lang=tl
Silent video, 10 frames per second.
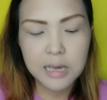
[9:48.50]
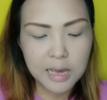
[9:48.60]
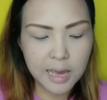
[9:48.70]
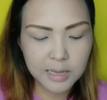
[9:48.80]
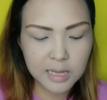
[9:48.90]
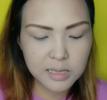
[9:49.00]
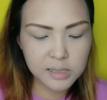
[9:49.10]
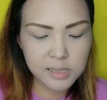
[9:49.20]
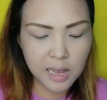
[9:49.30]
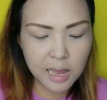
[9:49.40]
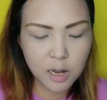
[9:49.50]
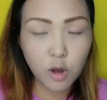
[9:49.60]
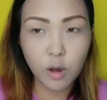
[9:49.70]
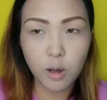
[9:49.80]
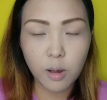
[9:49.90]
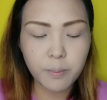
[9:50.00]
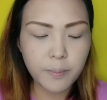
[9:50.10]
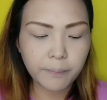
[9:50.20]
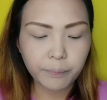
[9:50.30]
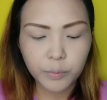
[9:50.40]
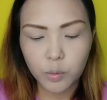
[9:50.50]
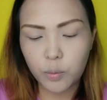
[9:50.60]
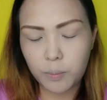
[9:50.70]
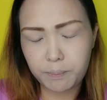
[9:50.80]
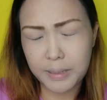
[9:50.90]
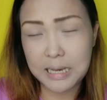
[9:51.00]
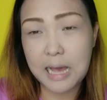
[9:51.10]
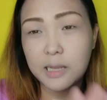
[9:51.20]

And then, sa loob, pagka